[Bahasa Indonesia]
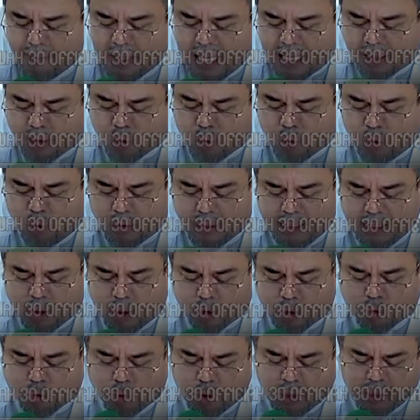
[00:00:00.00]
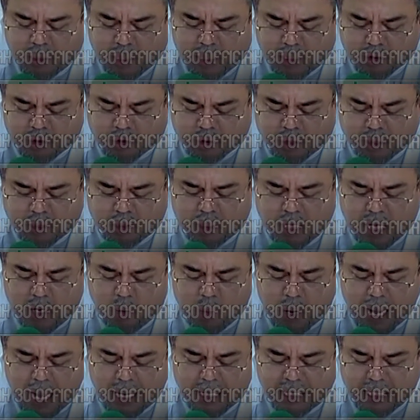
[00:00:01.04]
yadkurni Rasulullah
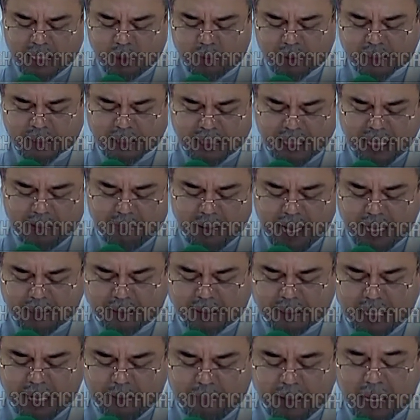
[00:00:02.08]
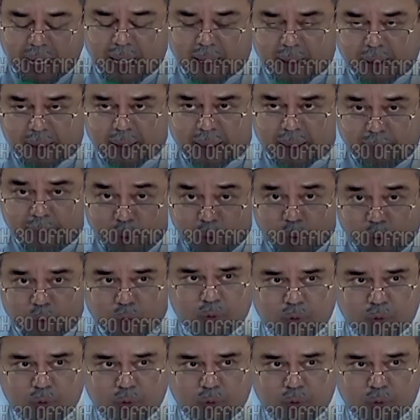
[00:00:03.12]
sallallahu alaihi wasallam hatta balagat Tabuk.